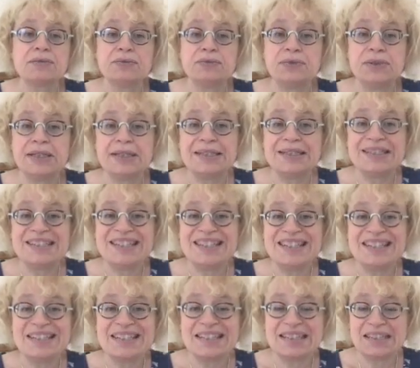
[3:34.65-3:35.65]
viele
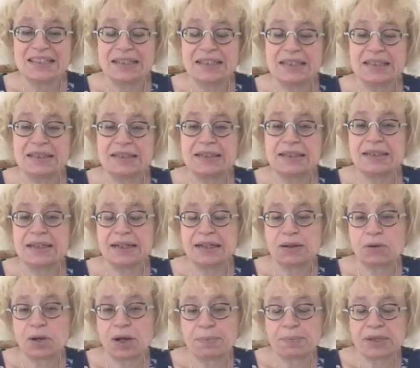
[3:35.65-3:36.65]
Dinge sieht, die dann
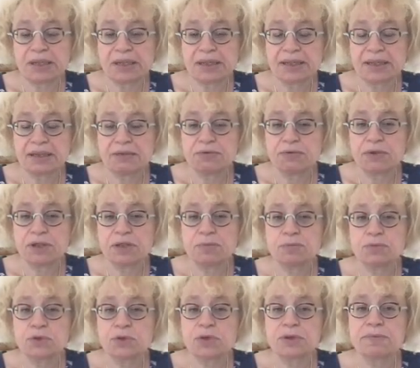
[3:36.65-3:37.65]
auch abgeklärt
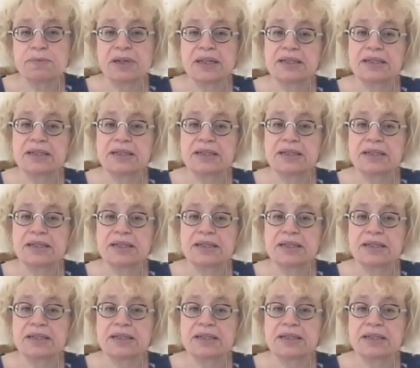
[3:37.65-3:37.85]
werden müssen,